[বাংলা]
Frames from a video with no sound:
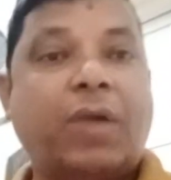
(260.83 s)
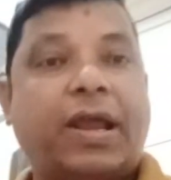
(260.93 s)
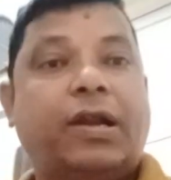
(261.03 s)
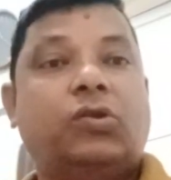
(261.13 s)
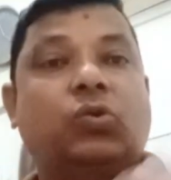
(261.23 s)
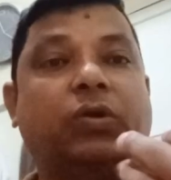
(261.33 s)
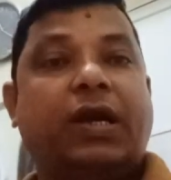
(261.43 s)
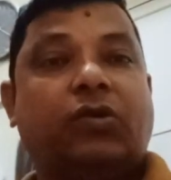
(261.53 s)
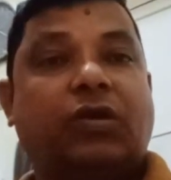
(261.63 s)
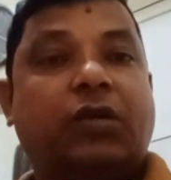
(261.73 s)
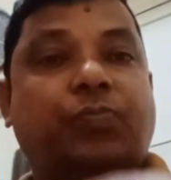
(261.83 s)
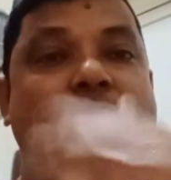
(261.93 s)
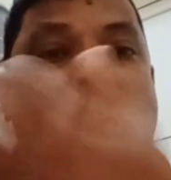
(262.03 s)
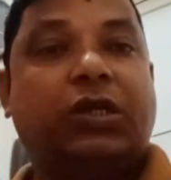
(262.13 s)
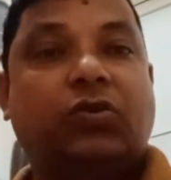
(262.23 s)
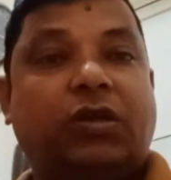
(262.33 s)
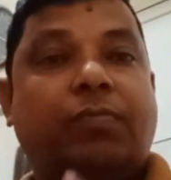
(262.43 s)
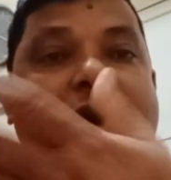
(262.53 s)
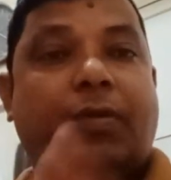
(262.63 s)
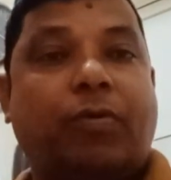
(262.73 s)
মারের ছুটে একজনের পুলিশে যদি
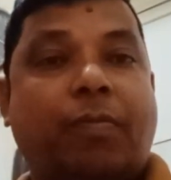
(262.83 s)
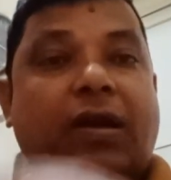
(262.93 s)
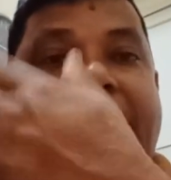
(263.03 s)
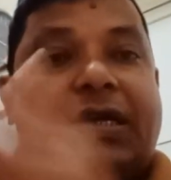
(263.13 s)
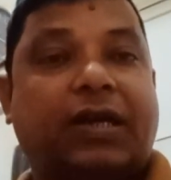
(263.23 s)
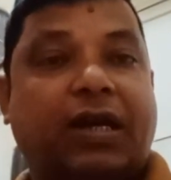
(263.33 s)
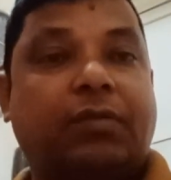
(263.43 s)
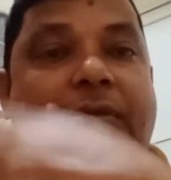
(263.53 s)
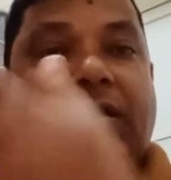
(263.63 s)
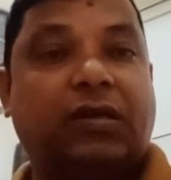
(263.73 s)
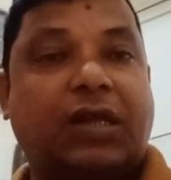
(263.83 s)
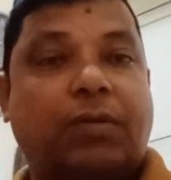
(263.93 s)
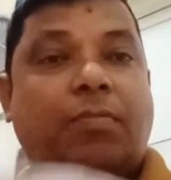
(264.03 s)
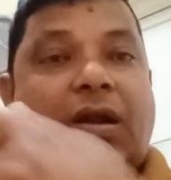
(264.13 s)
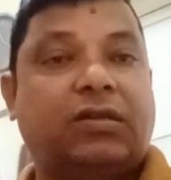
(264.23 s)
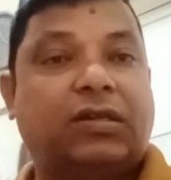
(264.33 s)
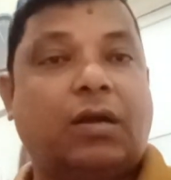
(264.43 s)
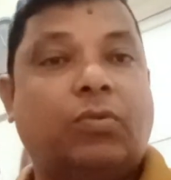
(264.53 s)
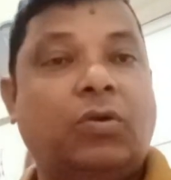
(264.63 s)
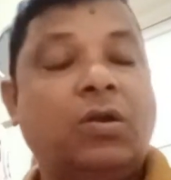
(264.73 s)
মারবো মার এক জায়গাতে মারতে থাকবো মারতে
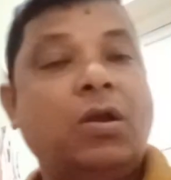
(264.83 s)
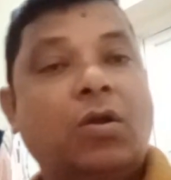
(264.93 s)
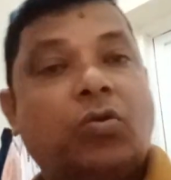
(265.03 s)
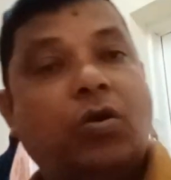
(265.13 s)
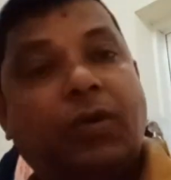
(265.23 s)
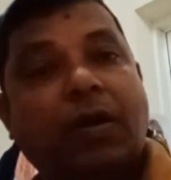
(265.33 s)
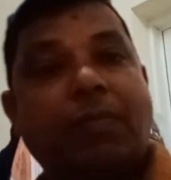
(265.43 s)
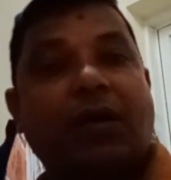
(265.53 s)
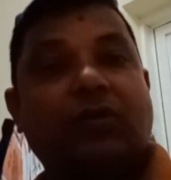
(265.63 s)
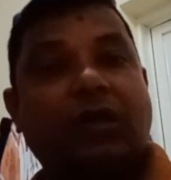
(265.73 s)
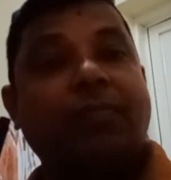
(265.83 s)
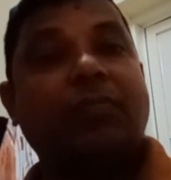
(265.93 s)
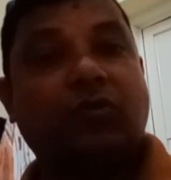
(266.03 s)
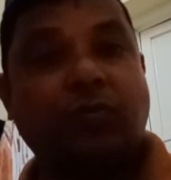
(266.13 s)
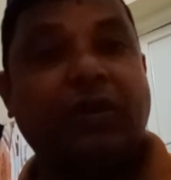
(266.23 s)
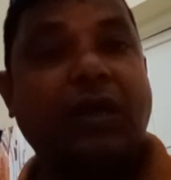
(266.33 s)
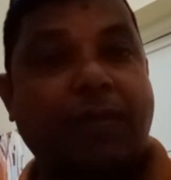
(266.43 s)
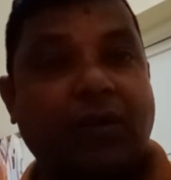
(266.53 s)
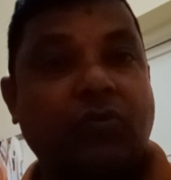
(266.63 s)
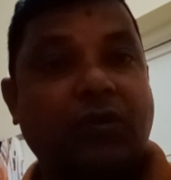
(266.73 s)
থাকবো কইব না মানুষের তুমি তার
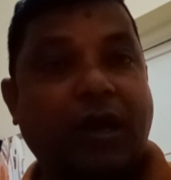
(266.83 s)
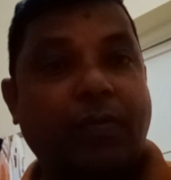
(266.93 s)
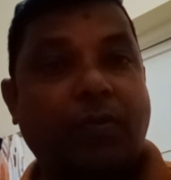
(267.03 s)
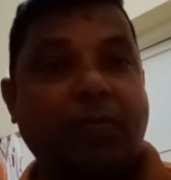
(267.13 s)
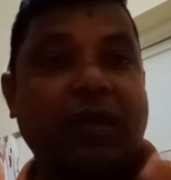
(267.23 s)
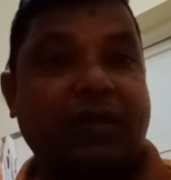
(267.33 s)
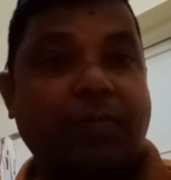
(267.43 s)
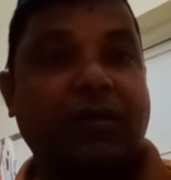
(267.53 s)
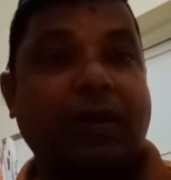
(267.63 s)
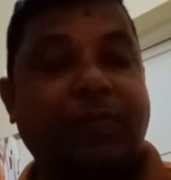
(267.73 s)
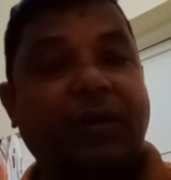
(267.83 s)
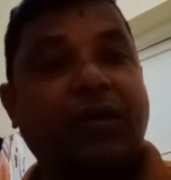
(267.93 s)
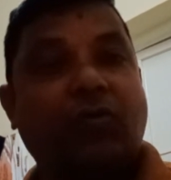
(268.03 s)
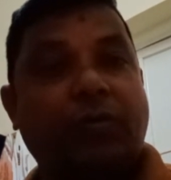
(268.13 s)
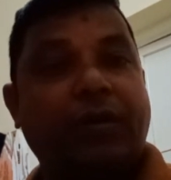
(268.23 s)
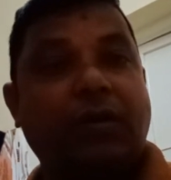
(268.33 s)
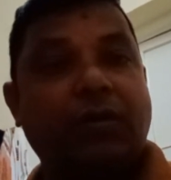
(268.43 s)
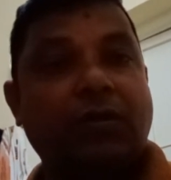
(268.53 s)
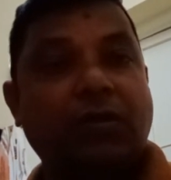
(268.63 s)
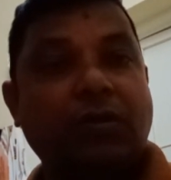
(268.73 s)
মাংস খাইব মারতে মারতে আপনি কি কইবেন
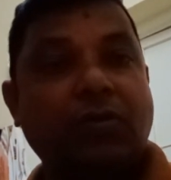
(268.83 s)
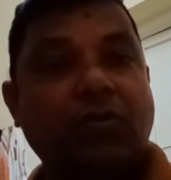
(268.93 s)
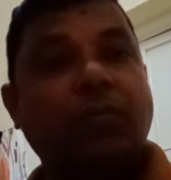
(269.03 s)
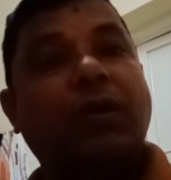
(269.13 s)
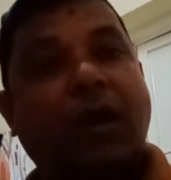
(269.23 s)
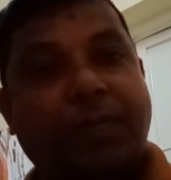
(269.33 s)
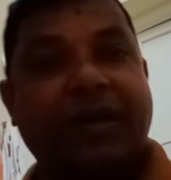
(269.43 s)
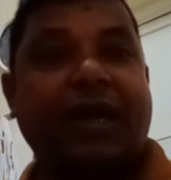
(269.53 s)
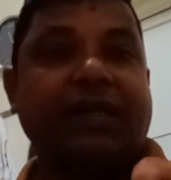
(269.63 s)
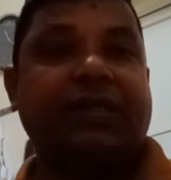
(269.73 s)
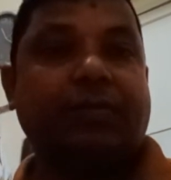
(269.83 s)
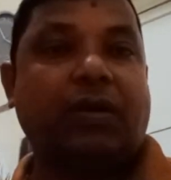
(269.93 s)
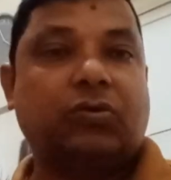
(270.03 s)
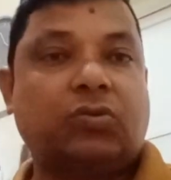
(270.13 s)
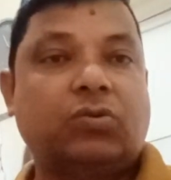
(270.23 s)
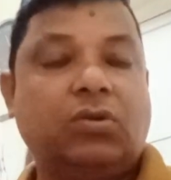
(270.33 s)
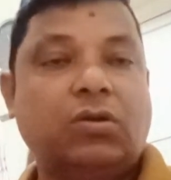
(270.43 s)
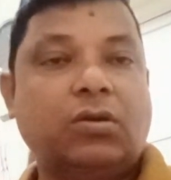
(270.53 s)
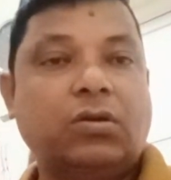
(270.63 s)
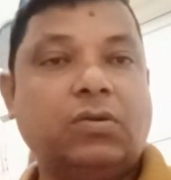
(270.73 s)
কইবেন হ্যাঁ আমি খাইছি মাংস
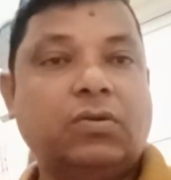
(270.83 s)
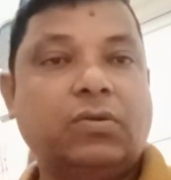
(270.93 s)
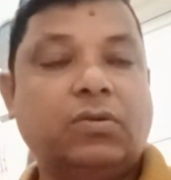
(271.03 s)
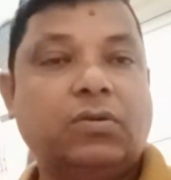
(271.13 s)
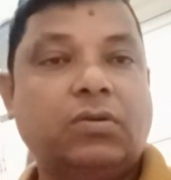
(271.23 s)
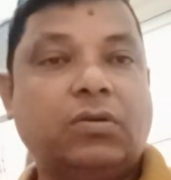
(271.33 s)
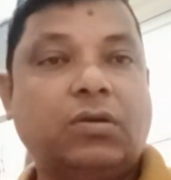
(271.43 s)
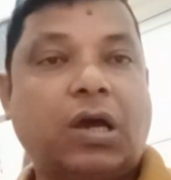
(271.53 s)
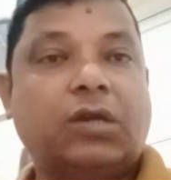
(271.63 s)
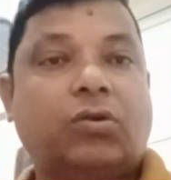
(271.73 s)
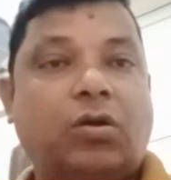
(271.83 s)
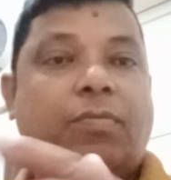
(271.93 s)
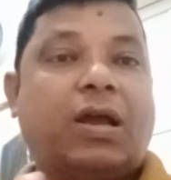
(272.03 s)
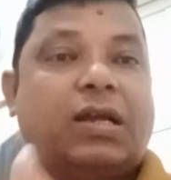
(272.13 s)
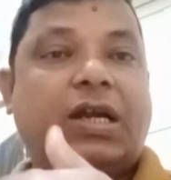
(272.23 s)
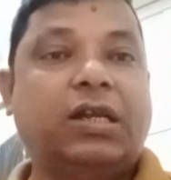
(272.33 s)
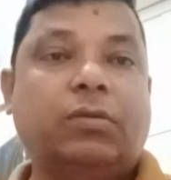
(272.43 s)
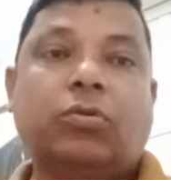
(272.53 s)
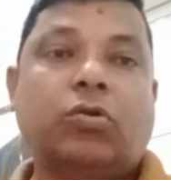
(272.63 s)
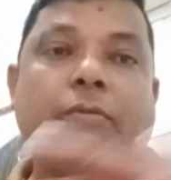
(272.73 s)
আর যখন মারা ছাড়ি
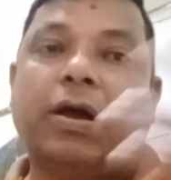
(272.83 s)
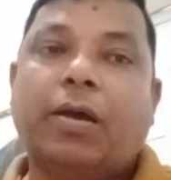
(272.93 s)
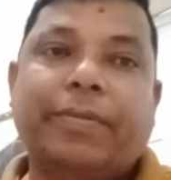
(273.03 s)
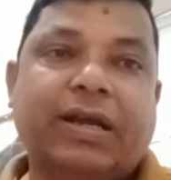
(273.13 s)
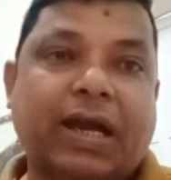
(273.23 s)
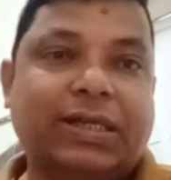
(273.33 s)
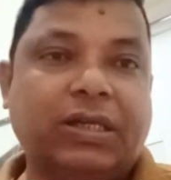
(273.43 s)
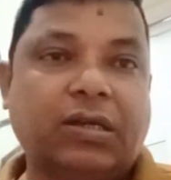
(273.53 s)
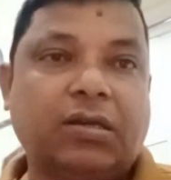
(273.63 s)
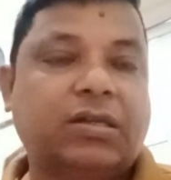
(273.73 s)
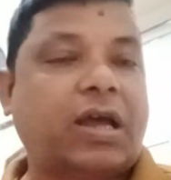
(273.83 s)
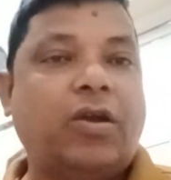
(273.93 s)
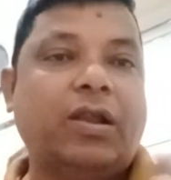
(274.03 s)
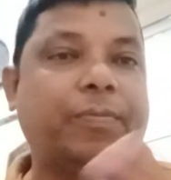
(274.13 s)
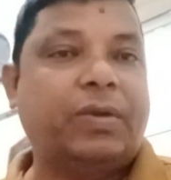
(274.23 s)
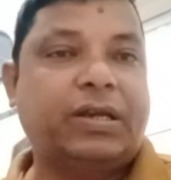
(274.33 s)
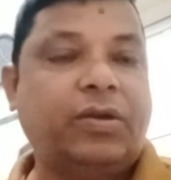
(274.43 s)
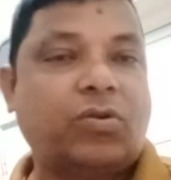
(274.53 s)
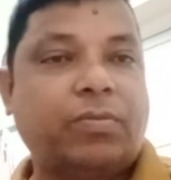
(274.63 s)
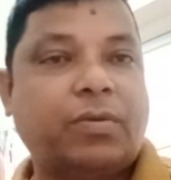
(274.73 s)
দেবো কবে ভাই আমি খাইছি না তাহলে আপনি কি
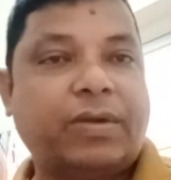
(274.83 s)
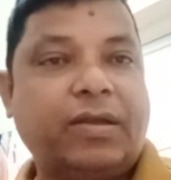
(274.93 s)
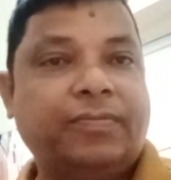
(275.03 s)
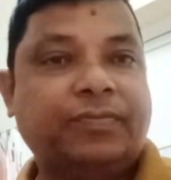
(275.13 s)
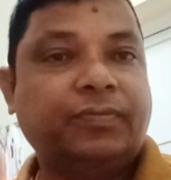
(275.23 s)
করবেন ভাই